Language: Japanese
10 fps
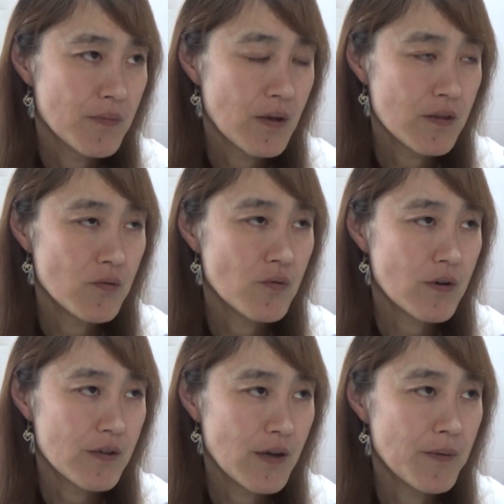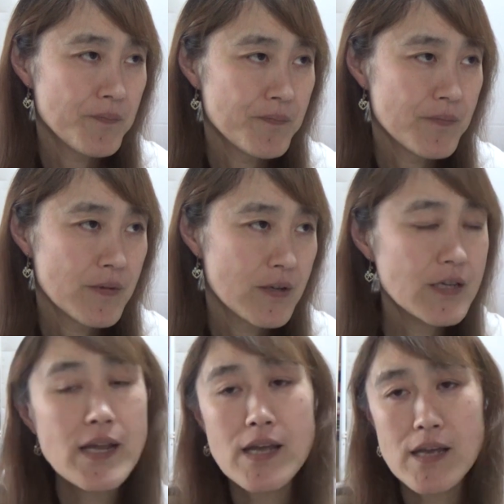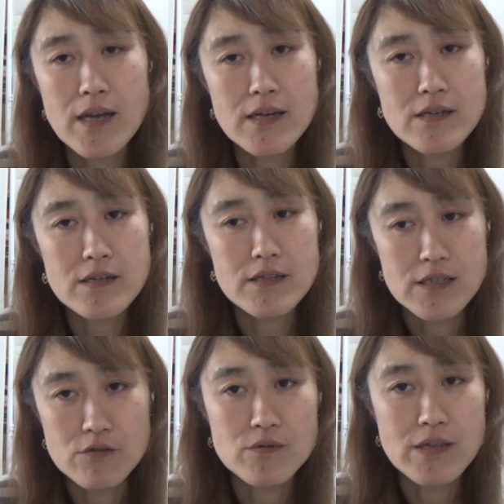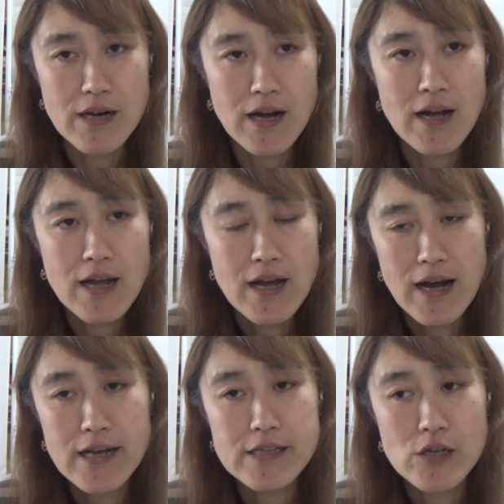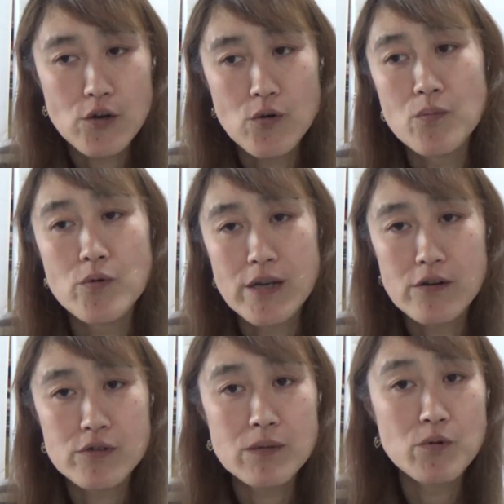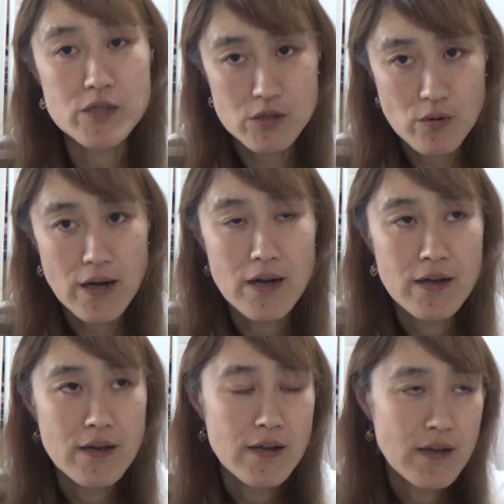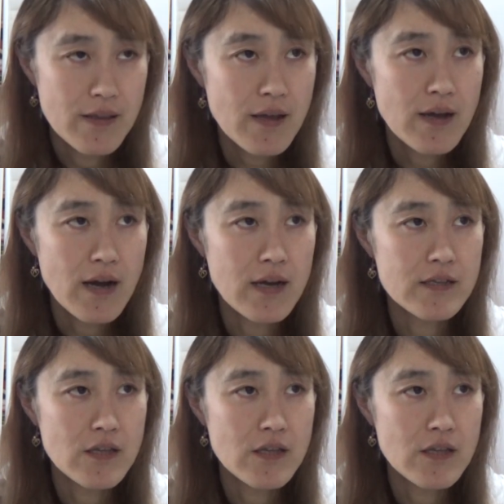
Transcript: 何、て言うのかな。綺麗に言ったら、相手を思いやる気持ちとか、ね、相